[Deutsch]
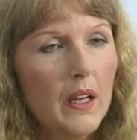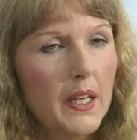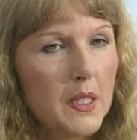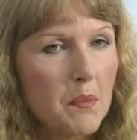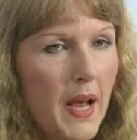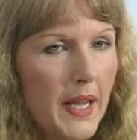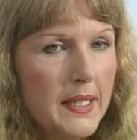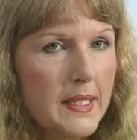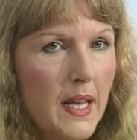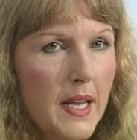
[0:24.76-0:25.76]
Jetzt mag
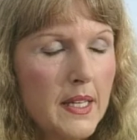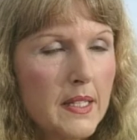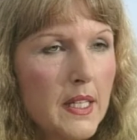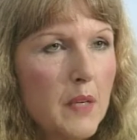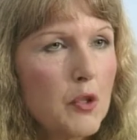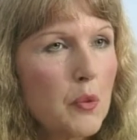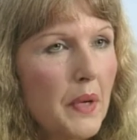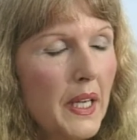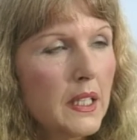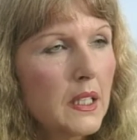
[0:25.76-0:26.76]
es sein, dass ich im
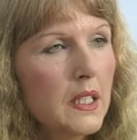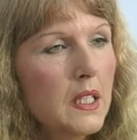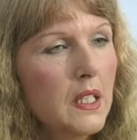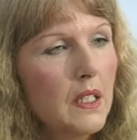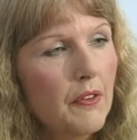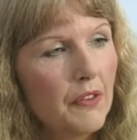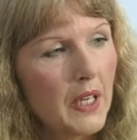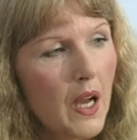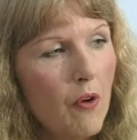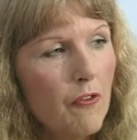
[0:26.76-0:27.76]
späteren
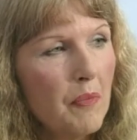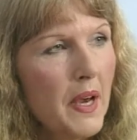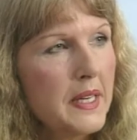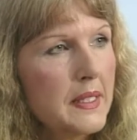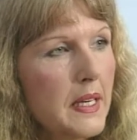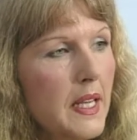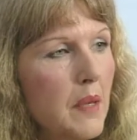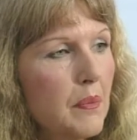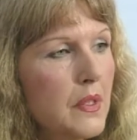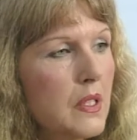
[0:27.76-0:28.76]
Verlauf meines
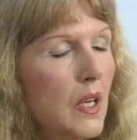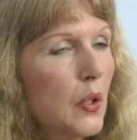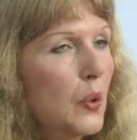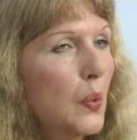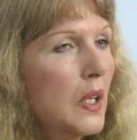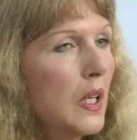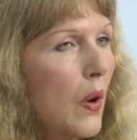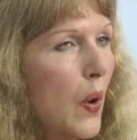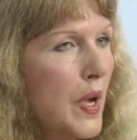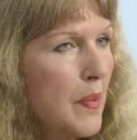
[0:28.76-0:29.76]
Lebens dunkle
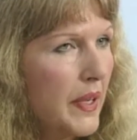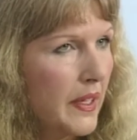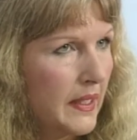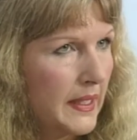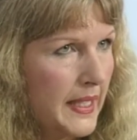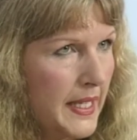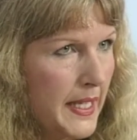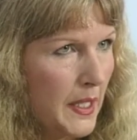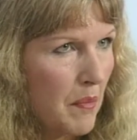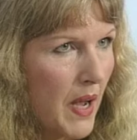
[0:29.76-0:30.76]
Räume
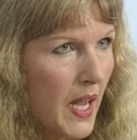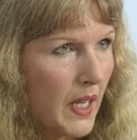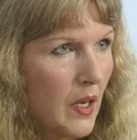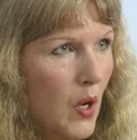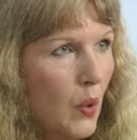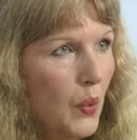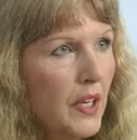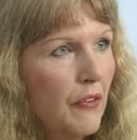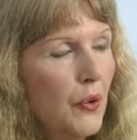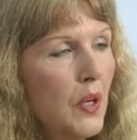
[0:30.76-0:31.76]
nicht mag. Oder
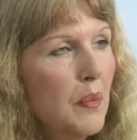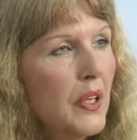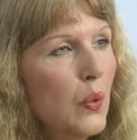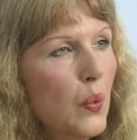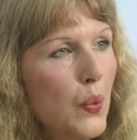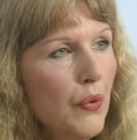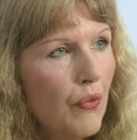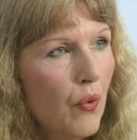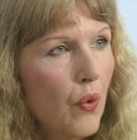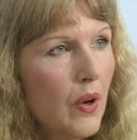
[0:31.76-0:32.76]
ich fühle mich
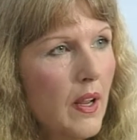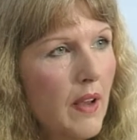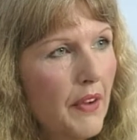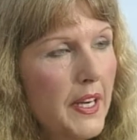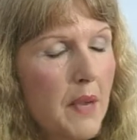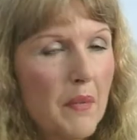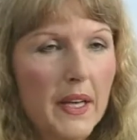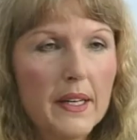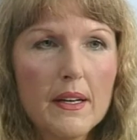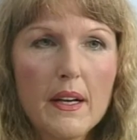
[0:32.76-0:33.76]
unwohl, wenn
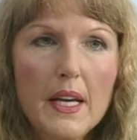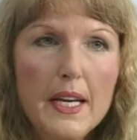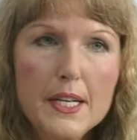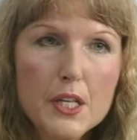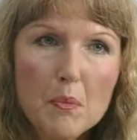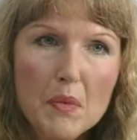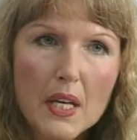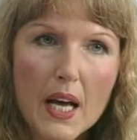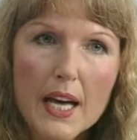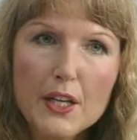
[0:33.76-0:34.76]
jemand hinter
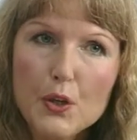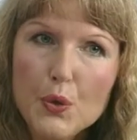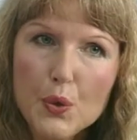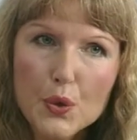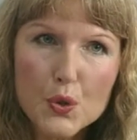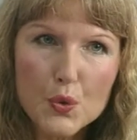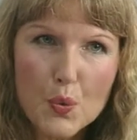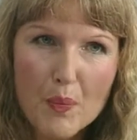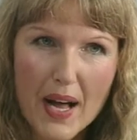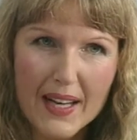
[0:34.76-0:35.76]
mir eine Tür
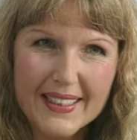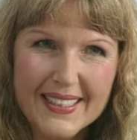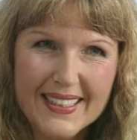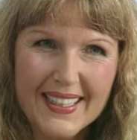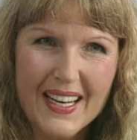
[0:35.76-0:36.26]
zumacht.